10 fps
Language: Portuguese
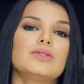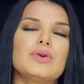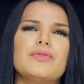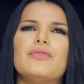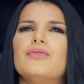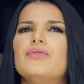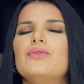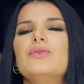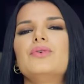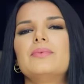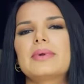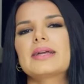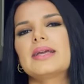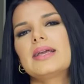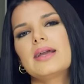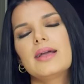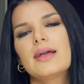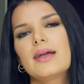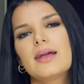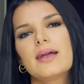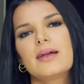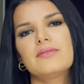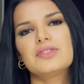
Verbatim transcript: tofu, para quem é